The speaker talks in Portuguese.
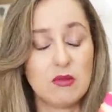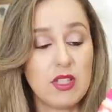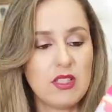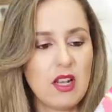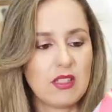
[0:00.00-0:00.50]
Eu não
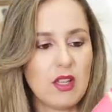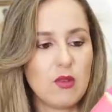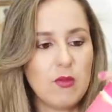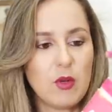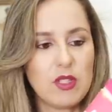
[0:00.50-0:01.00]
sei se ela tem
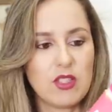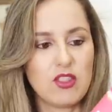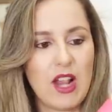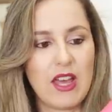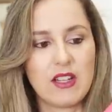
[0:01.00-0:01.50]
alguma coisa
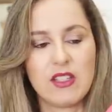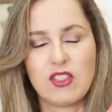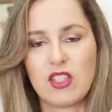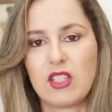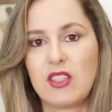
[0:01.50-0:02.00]
de
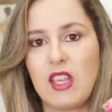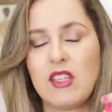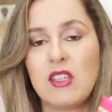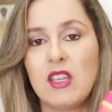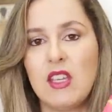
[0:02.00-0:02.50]
laranja que
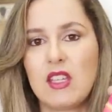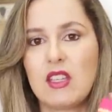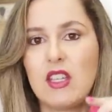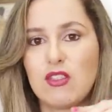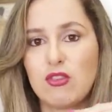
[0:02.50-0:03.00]
tem,
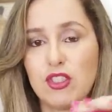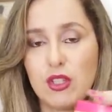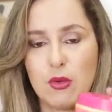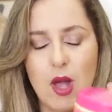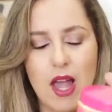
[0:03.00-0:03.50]
que deixa um
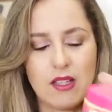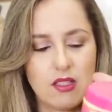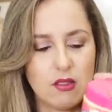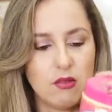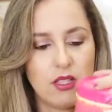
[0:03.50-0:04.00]
cheiro
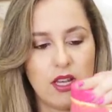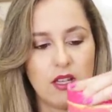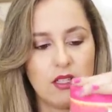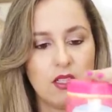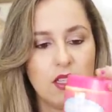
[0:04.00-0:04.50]
ácido
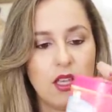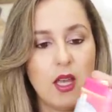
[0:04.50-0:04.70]
nela.